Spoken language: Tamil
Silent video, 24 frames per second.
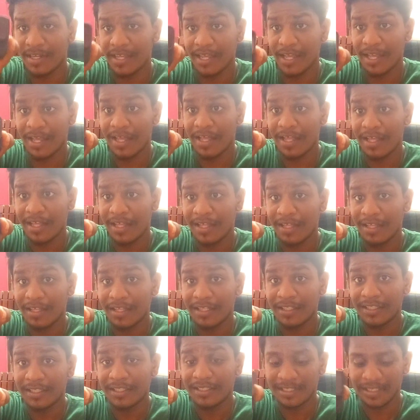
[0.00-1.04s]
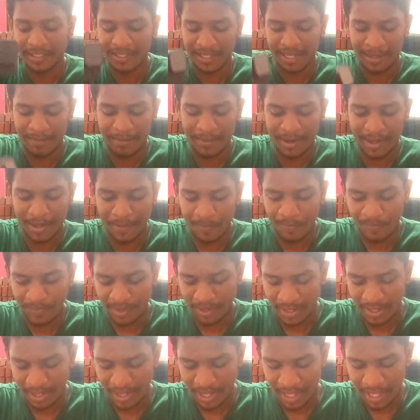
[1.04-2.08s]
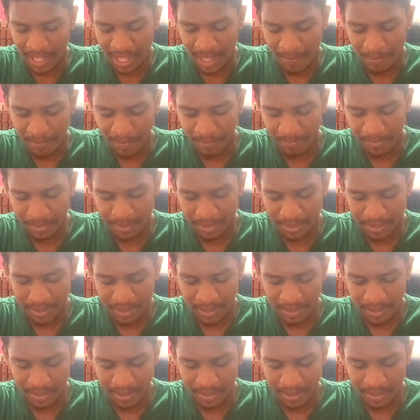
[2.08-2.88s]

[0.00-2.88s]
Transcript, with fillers: இல்லை சின்ன கேமரா அப்புறமா